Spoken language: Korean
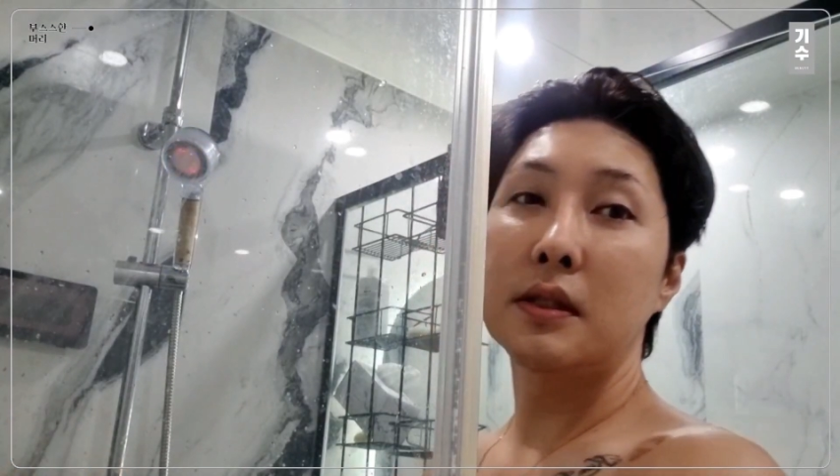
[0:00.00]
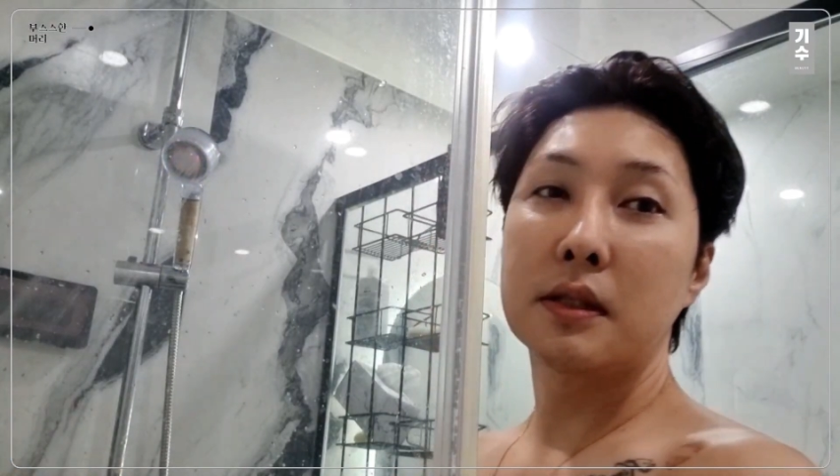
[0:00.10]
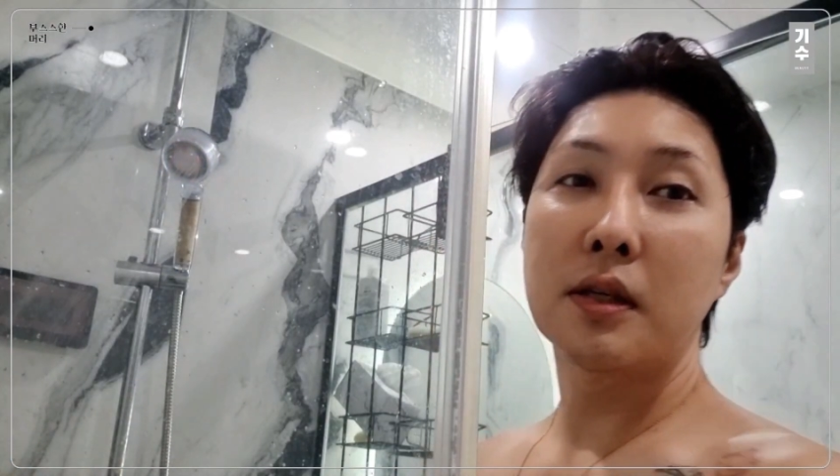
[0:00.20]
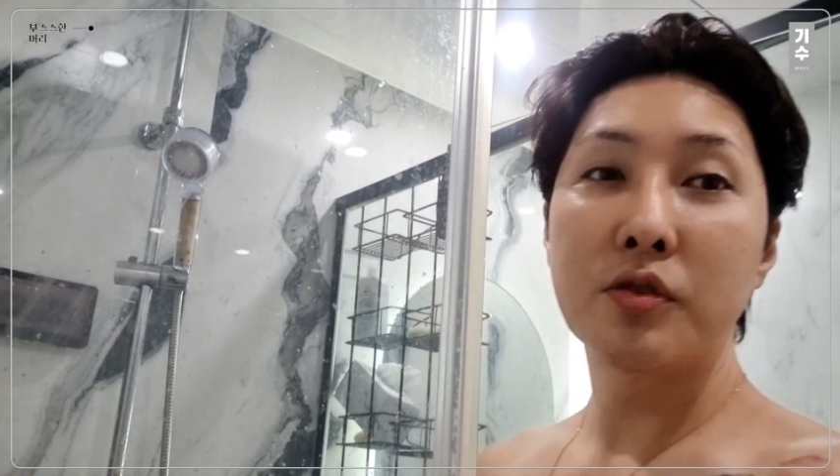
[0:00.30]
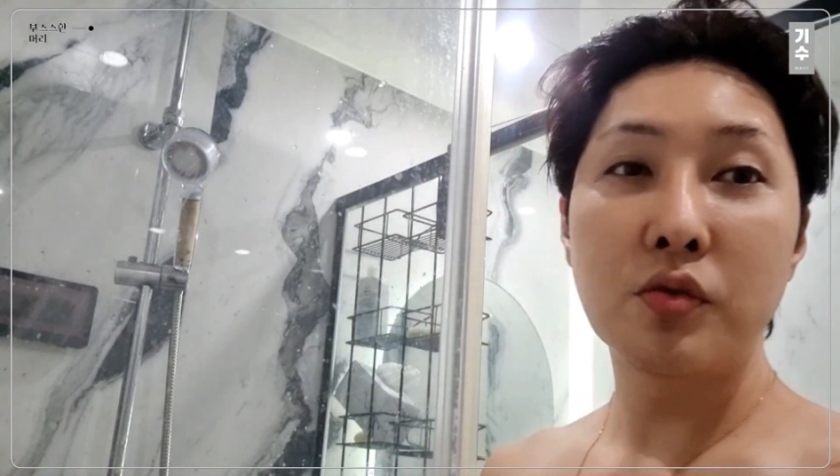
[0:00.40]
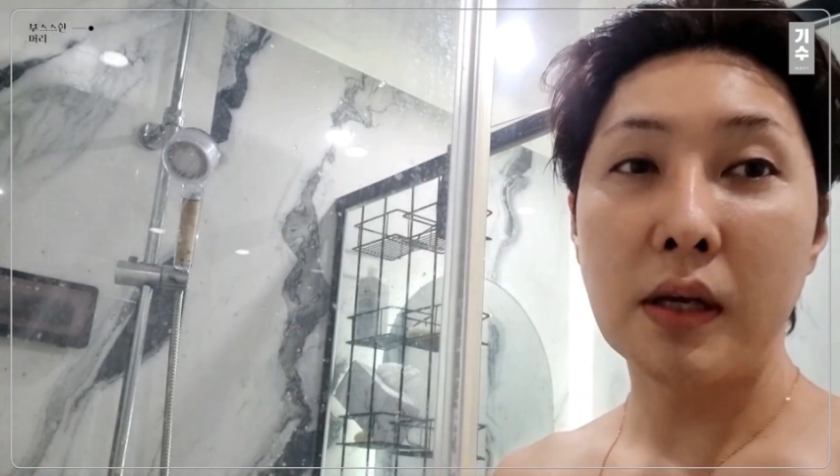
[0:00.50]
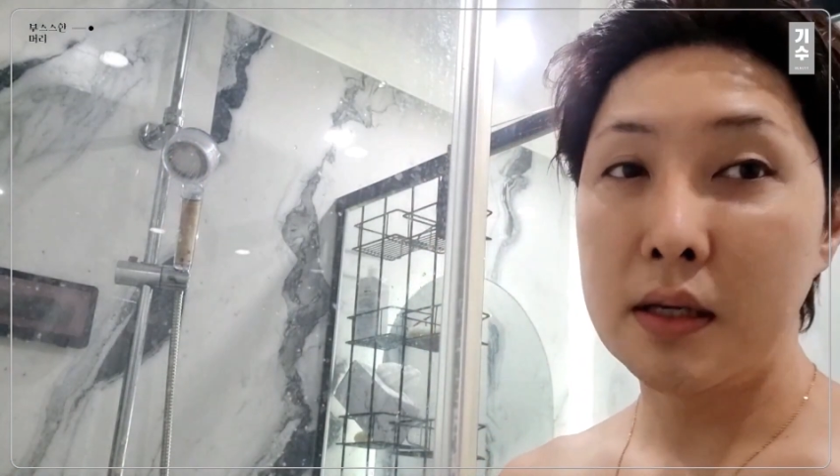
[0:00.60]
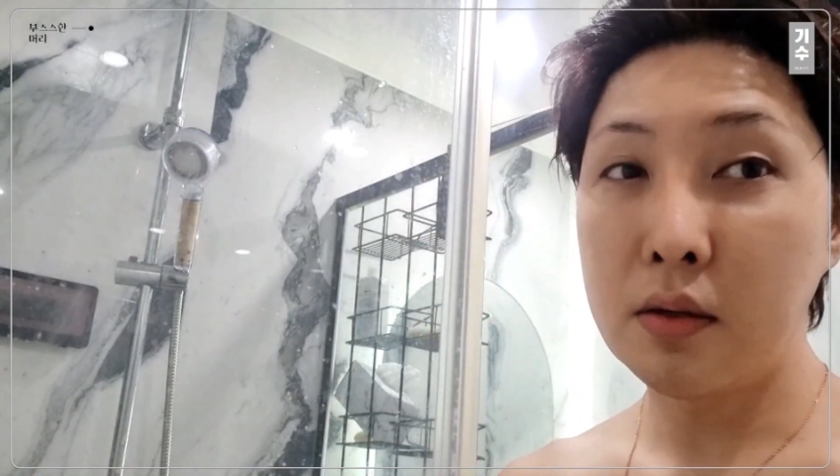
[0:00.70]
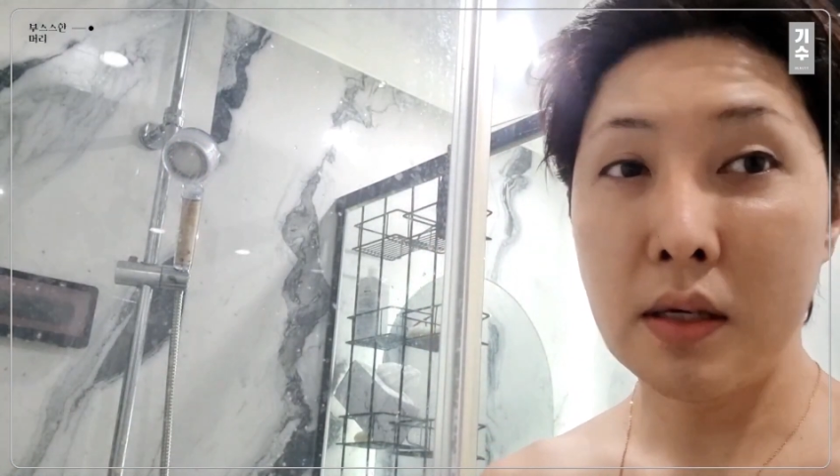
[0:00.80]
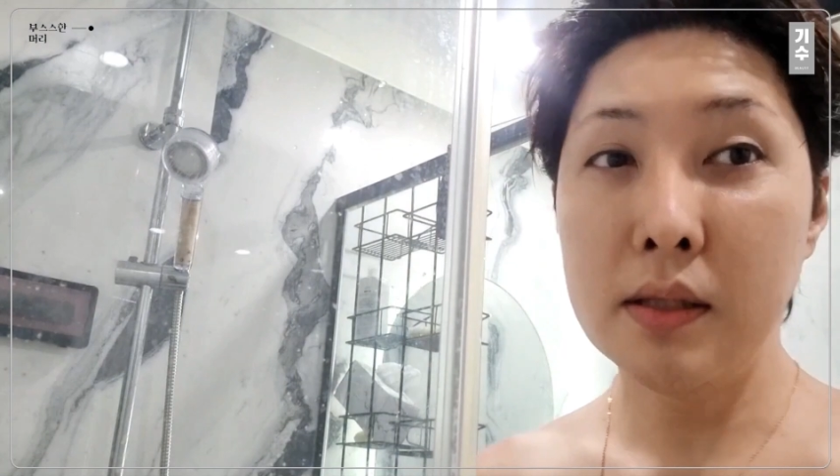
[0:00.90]
지켜준다
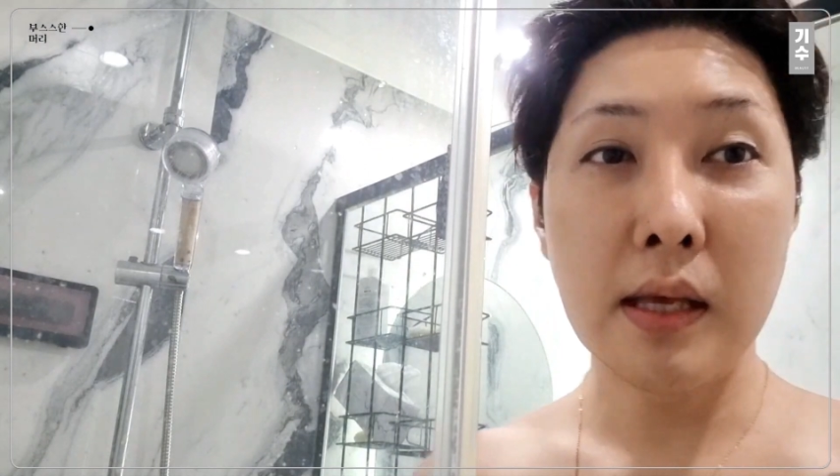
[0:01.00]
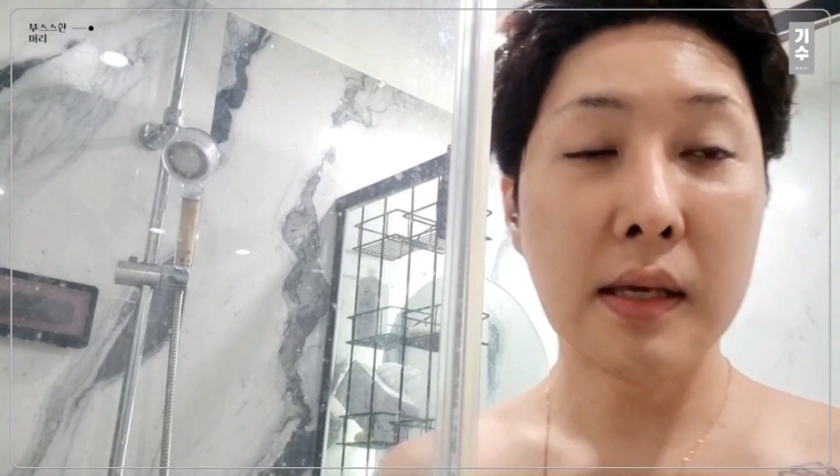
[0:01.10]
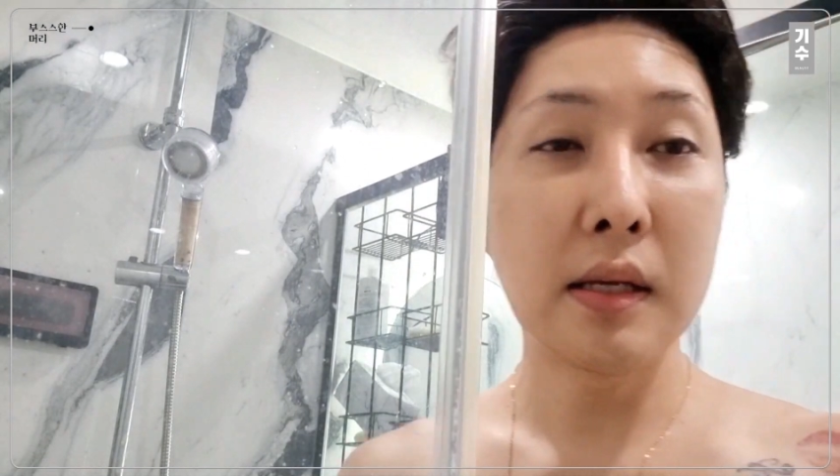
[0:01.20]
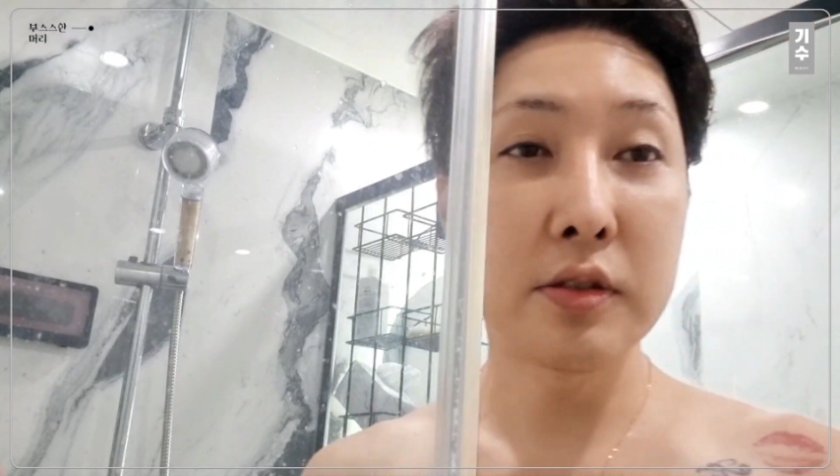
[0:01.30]
이렇게는 얘기할